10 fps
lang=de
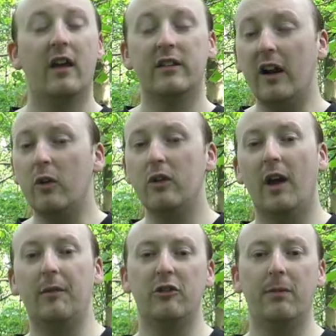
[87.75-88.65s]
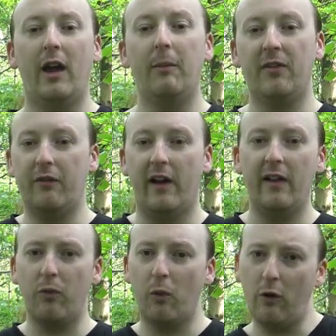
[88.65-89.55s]
Da können die aber nicht bleiben. Sie fallen
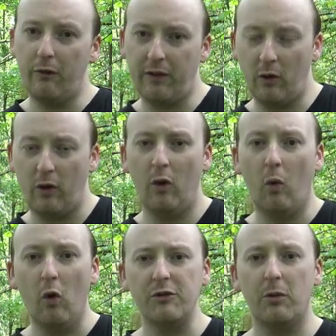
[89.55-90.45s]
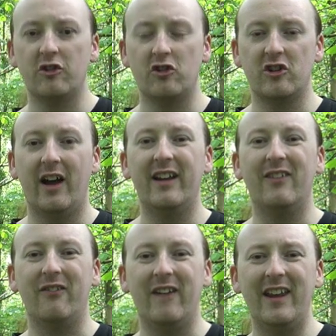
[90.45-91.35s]
zurück auf ihre ursprüngliche Schale,
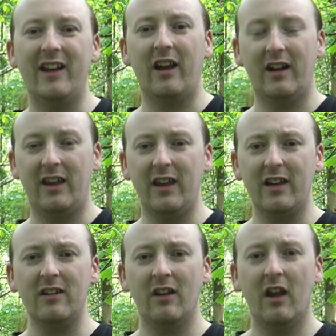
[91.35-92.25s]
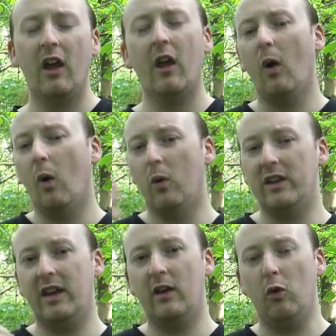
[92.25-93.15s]
die weniger Energie hat. Und
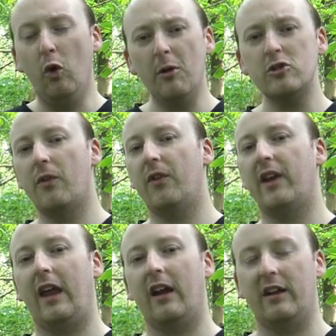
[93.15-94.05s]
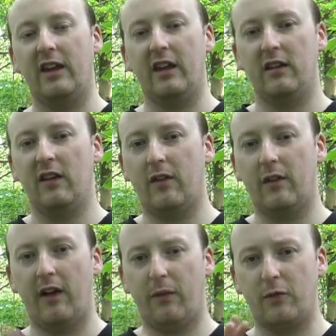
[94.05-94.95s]
die überschüssige Energie, die sie
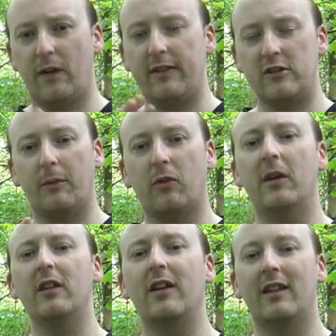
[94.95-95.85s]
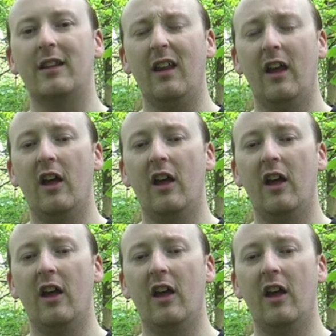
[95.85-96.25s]
quasi vom Schwarzlicht absorbiert hatten,